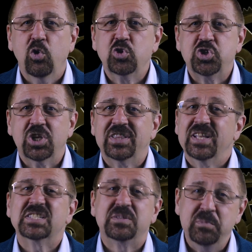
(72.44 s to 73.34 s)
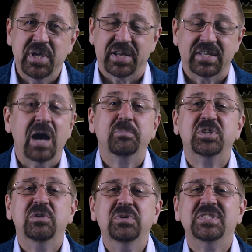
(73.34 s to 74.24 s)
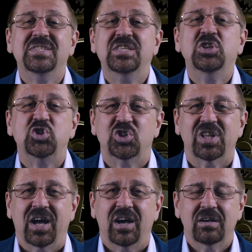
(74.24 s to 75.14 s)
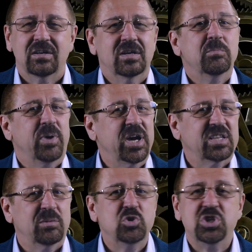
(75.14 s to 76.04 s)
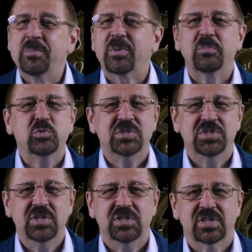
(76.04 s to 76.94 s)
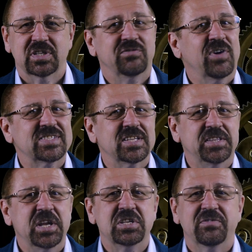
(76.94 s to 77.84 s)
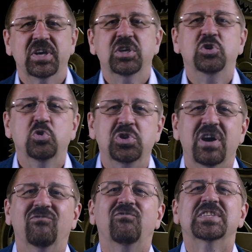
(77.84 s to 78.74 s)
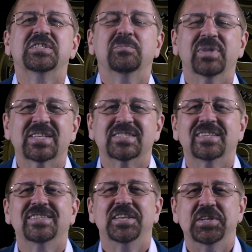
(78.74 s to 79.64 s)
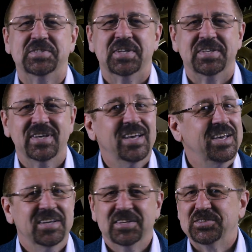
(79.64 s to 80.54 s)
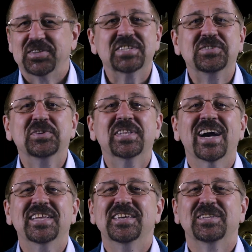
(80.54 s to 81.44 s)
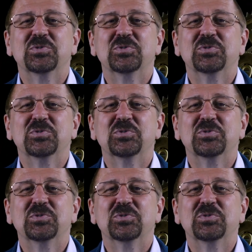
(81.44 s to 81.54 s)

очередь на смерть, оптимистично. Поэтому не пропустите 23 июня в 18.30. До свидания,